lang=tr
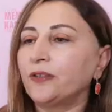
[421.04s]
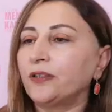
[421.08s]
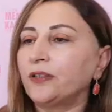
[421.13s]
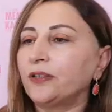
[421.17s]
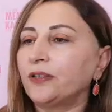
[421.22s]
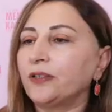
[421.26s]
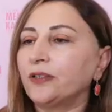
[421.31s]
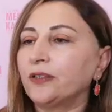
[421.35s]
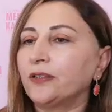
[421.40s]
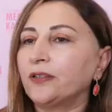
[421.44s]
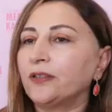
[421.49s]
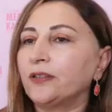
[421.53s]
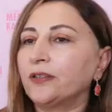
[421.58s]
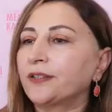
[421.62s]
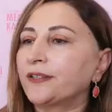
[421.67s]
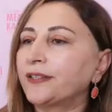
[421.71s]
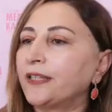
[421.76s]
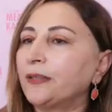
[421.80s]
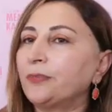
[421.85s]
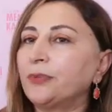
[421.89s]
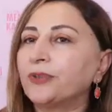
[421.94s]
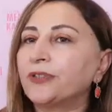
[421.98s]
e,
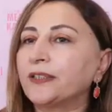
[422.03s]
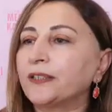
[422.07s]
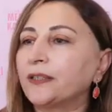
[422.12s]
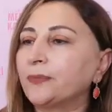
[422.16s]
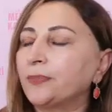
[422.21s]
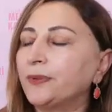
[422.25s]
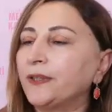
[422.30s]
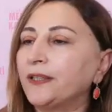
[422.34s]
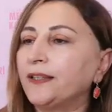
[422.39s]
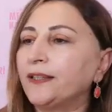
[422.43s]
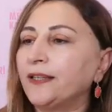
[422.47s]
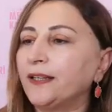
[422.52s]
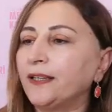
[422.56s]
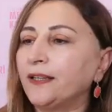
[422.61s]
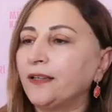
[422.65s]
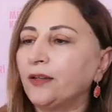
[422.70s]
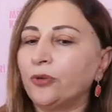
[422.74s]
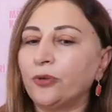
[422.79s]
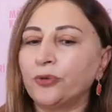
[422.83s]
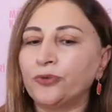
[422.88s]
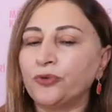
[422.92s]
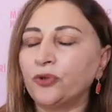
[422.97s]

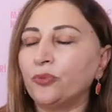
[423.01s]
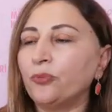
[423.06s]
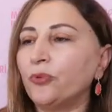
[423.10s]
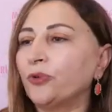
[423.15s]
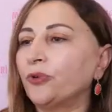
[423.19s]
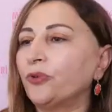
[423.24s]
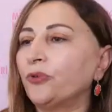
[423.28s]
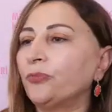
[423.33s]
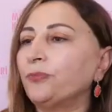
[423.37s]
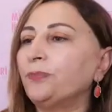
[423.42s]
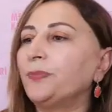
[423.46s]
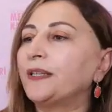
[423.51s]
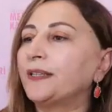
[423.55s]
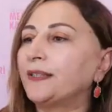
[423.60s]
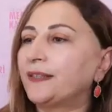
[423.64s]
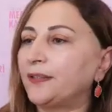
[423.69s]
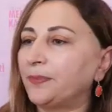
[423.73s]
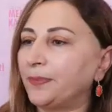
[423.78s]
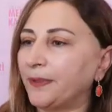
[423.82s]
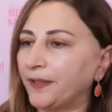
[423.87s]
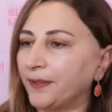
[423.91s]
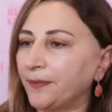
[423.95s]
kemoterapiyle o tümörüm
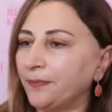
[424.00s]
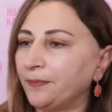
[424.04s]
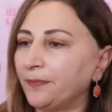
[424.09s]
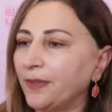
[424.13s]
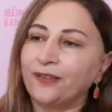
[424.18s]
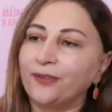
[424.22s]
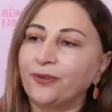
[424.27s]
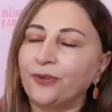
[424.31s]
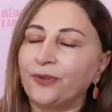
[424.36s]
bitti benim.